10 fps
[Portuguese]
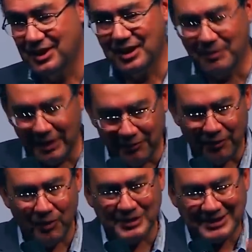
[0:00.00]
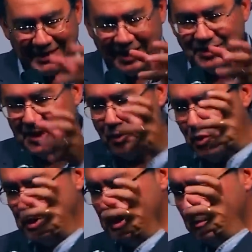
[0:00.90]
E que me levou a um estado de
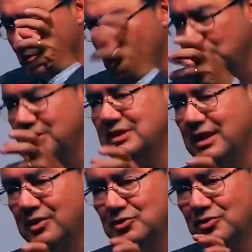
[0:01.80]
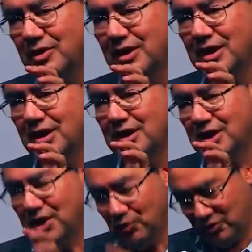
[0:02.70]
angústia muito intenso,
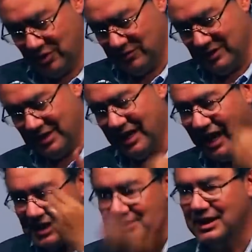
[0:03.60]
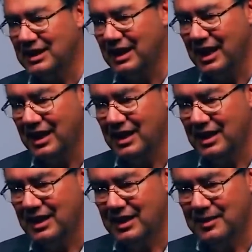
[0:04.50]
que eu tive que reciclar
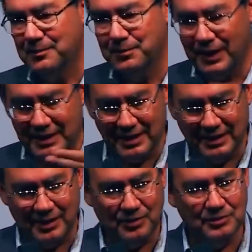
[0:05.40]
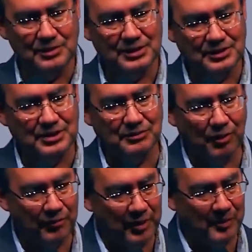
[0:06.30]
para não
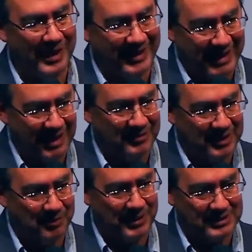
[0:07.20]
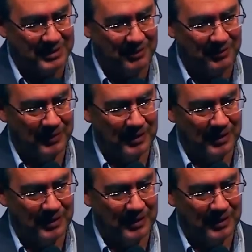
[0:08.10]
desenvolver uma grave depressão.